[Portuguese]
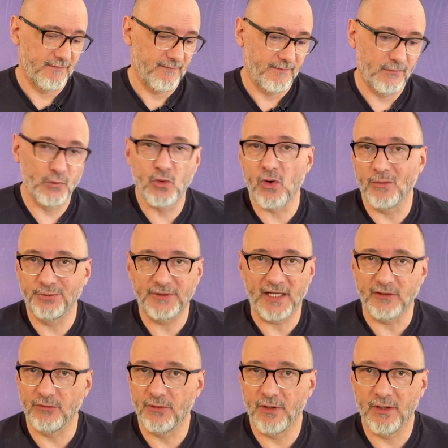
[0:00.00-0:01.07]
no
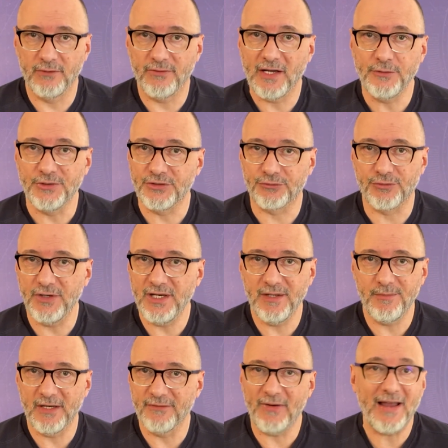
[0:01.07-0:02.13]
computador, vai no
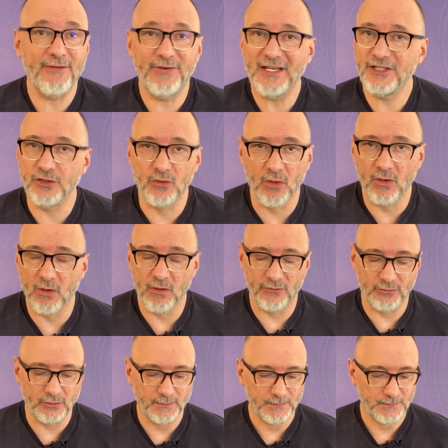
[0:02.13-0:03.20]
streaming, vai ver de
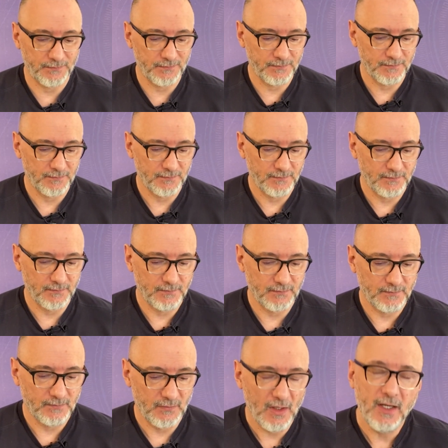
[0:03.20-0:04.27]
novo.
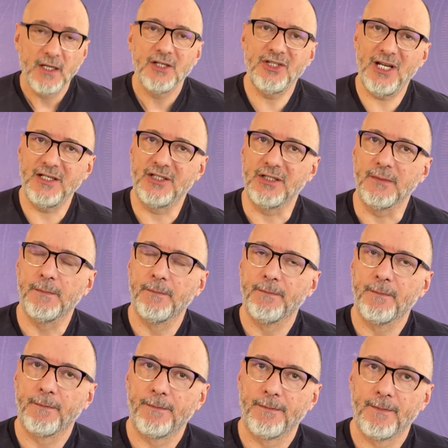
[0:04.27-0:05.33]
Gente,
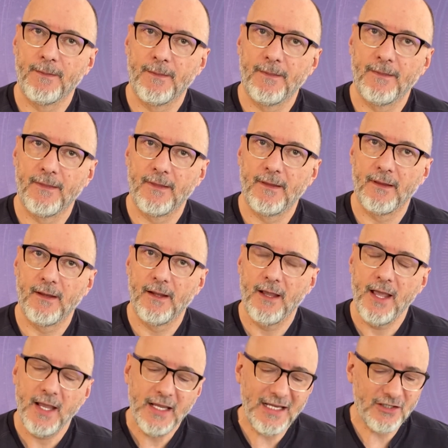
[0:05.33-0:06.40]

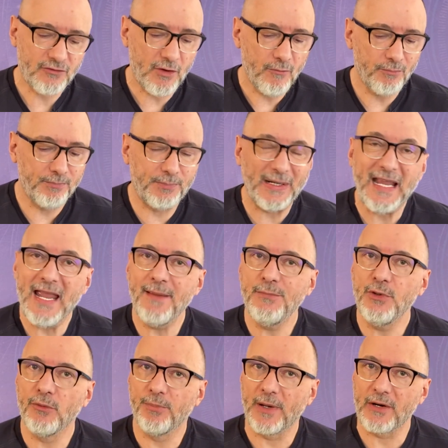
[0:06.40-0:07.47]
isso é um
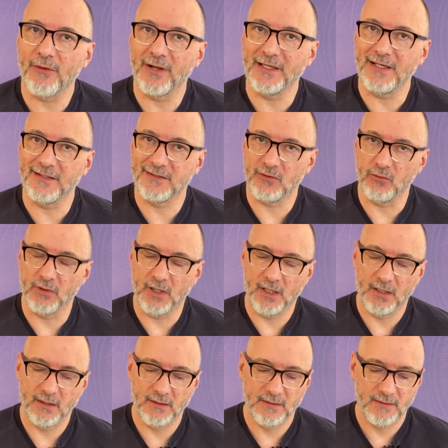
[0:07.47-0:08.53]
prêmio para o agressor,
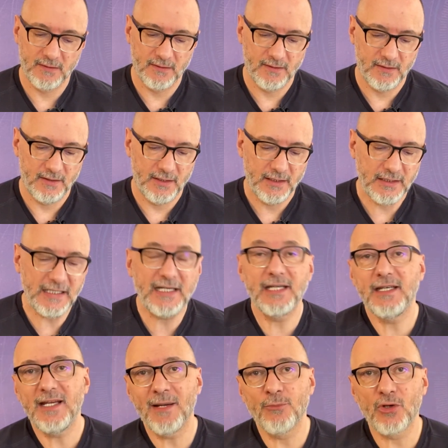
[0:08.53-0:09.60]
que
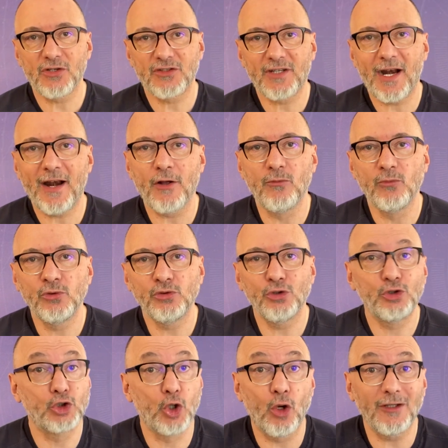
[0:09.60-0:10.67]
queria mostrar ao mundo
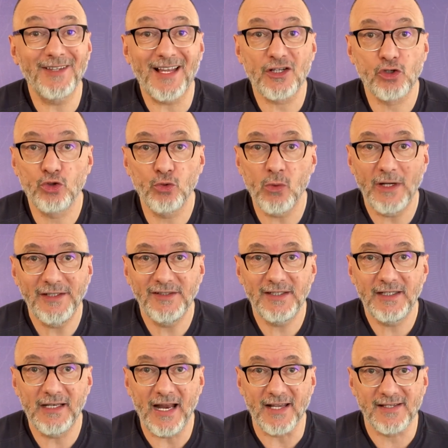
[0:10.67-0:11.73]
toda a sua
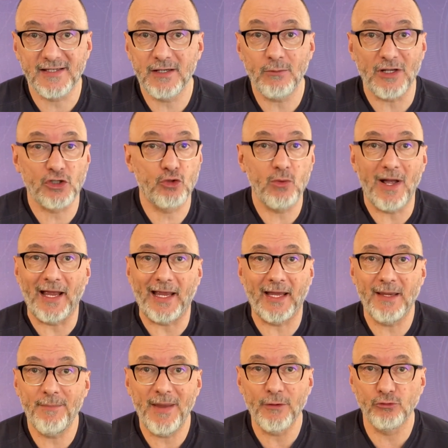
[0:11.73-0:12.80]
indignação, a sua
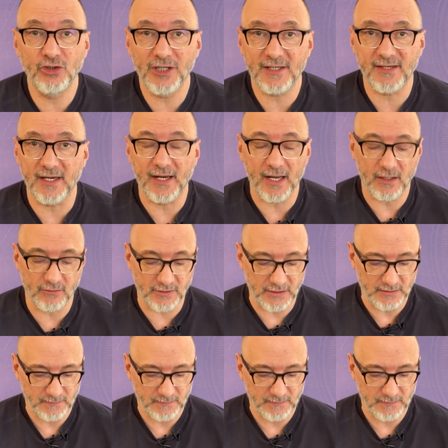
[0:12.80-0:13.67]
rebeldia sem causa.